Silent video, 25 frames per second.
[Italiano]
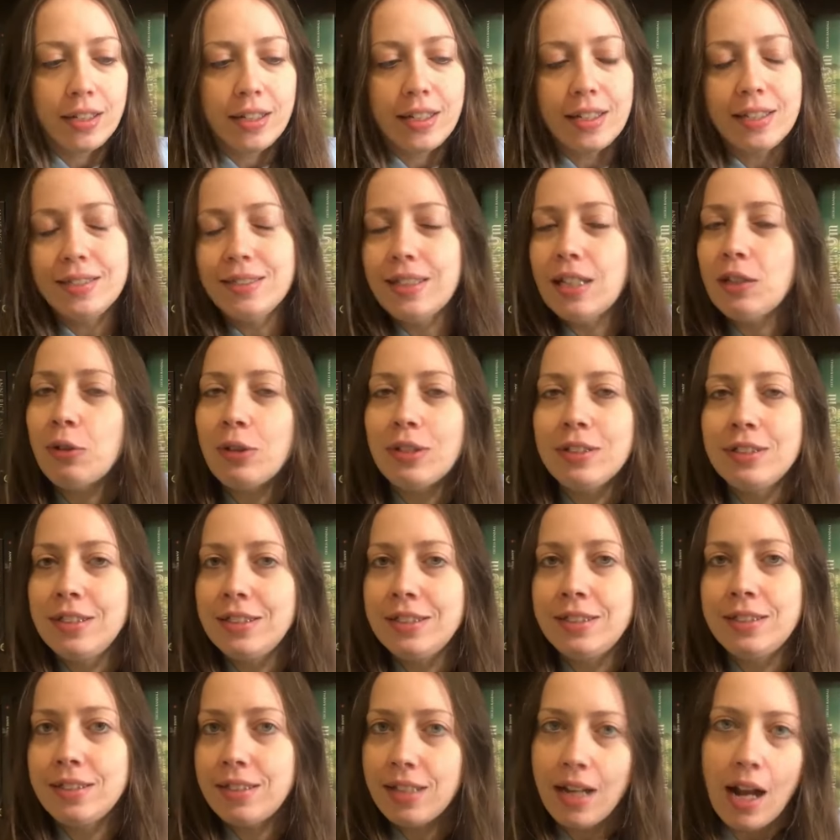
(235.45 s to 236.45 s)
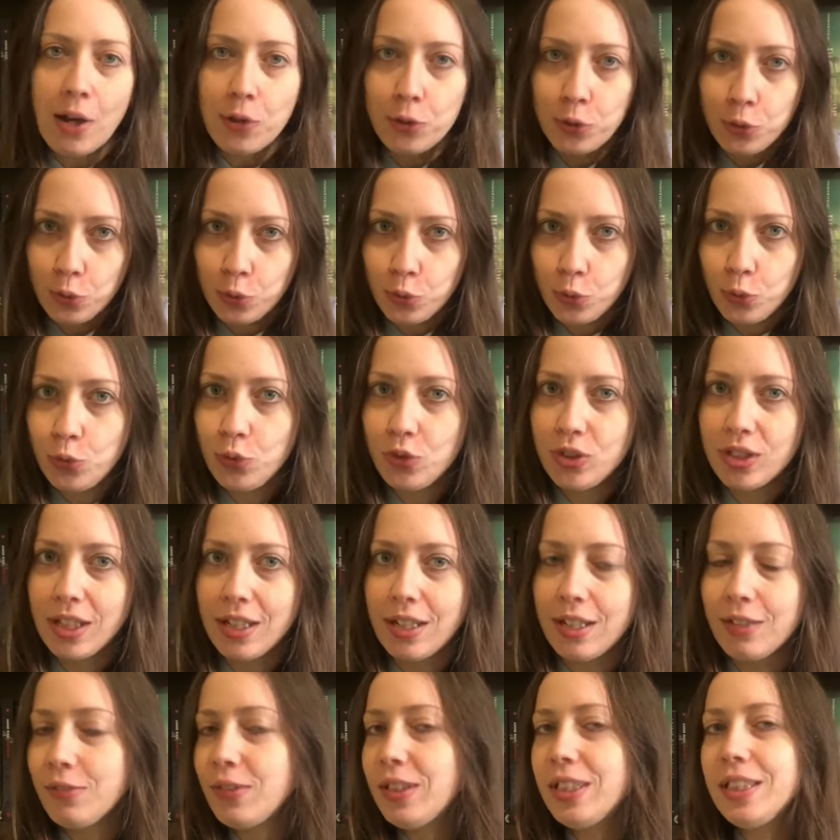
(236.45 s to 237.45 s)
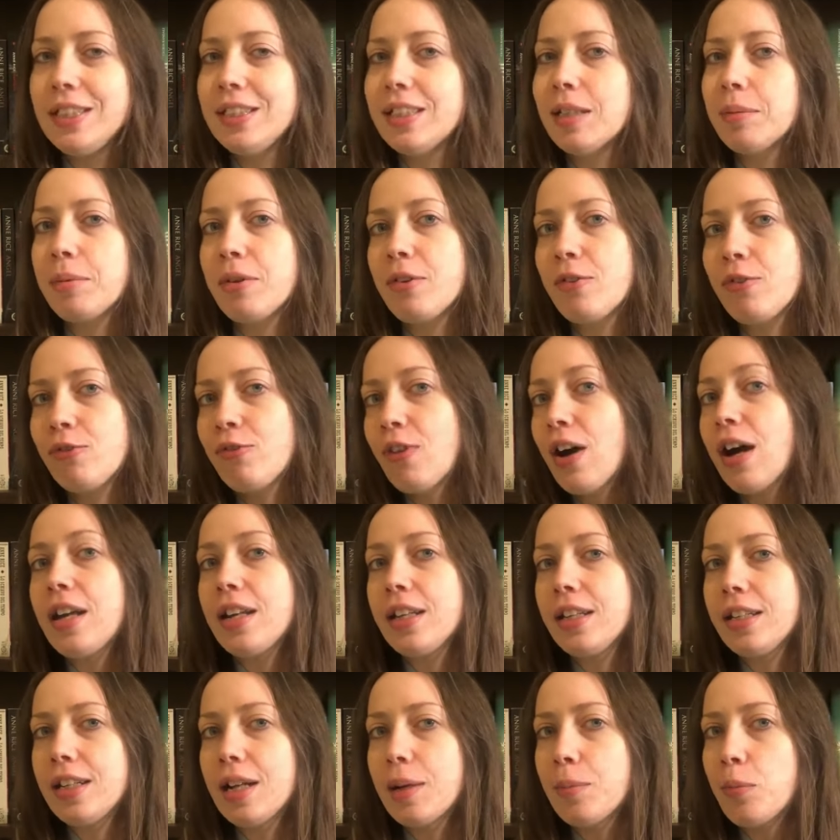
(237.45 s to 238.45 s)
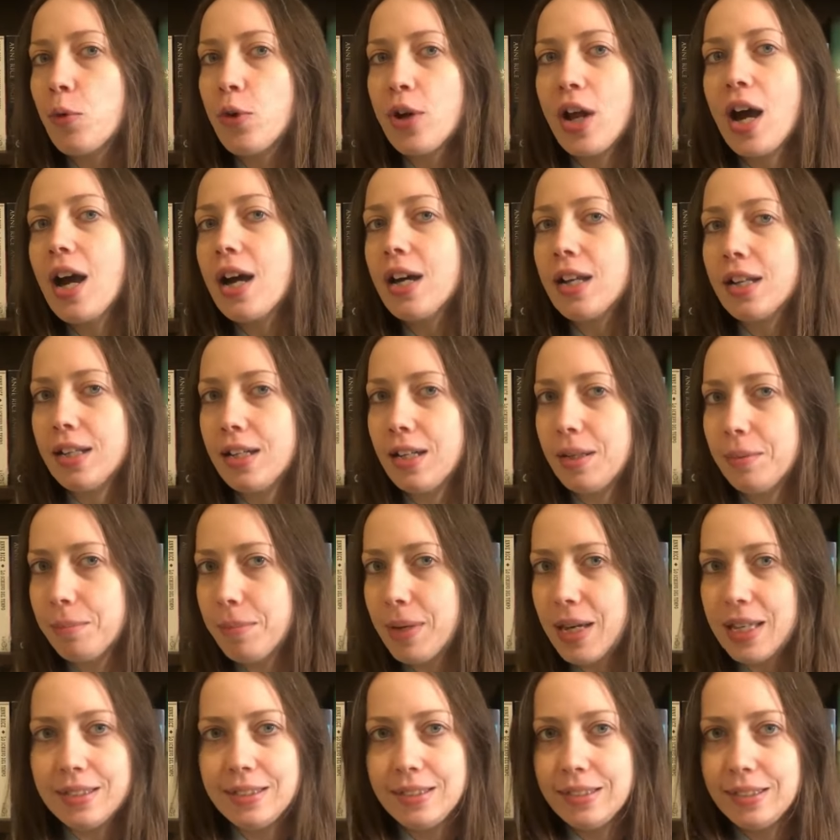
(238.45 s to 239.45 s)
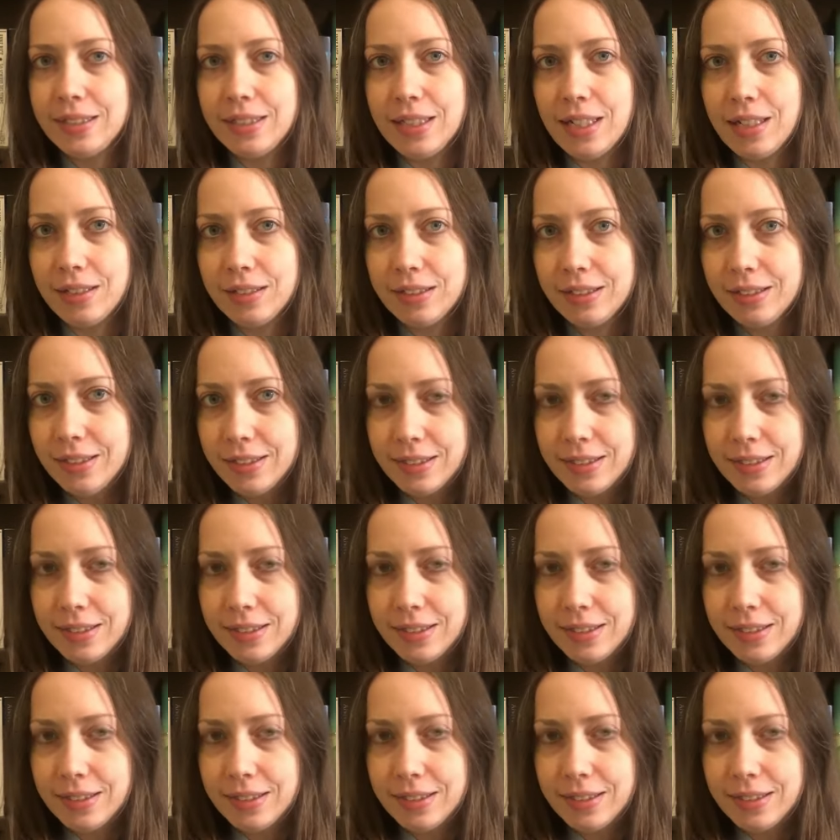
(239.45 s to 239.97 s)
che è stato addestrato tutta la vita per fare innamorare la bestia di